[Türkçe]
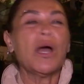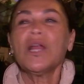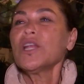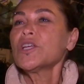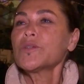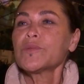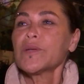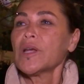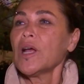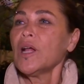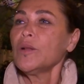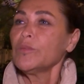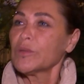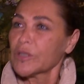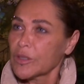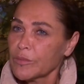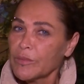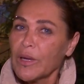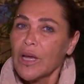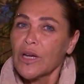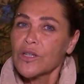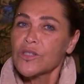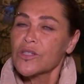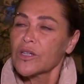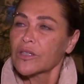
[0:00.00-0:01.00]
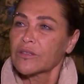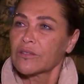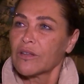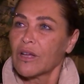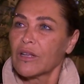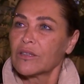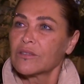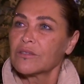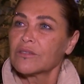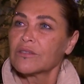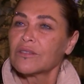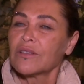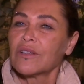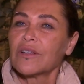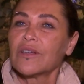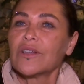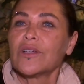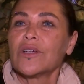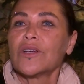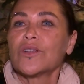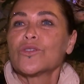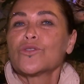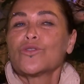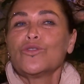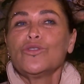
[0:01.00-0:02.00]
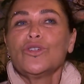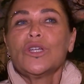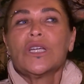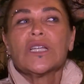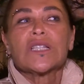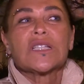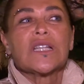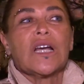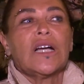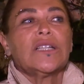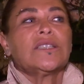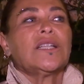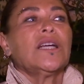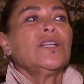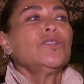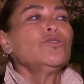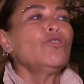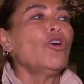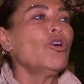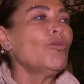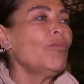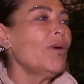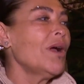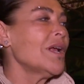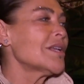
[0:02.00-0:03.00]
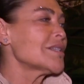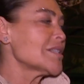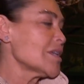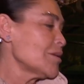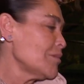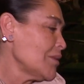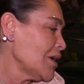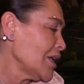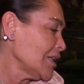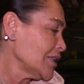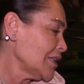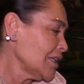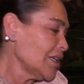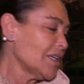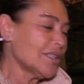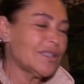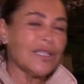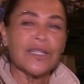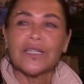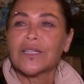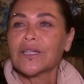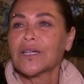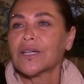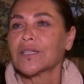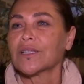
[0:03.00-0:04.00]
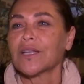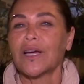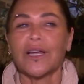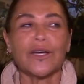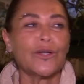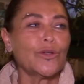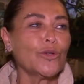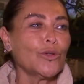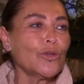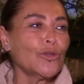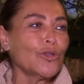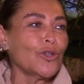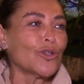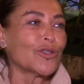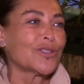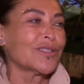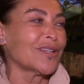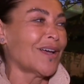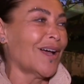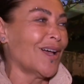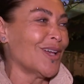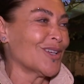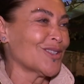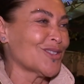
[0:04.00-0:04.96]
ben hiçbir şey almadım gerçekten. Çünkü zaten normal zamanda yeteri kadar yoluyor sağ